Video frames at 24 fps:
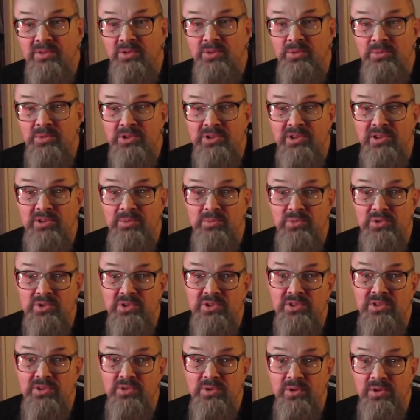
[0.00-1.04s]
любителей
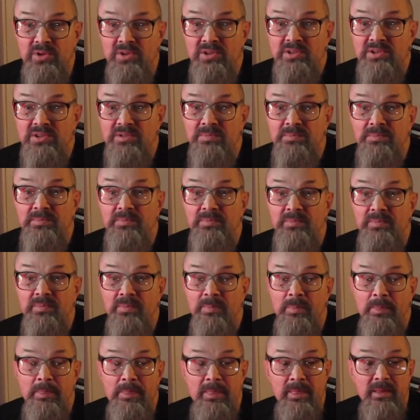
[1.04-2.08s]
музыки Doors,
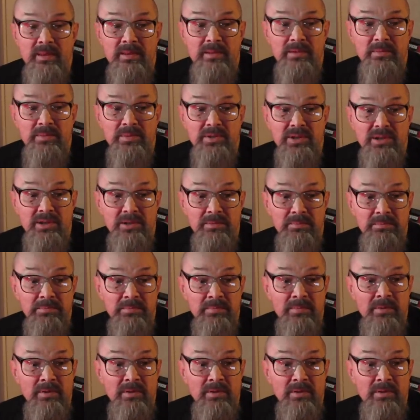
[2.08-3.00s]
и мне,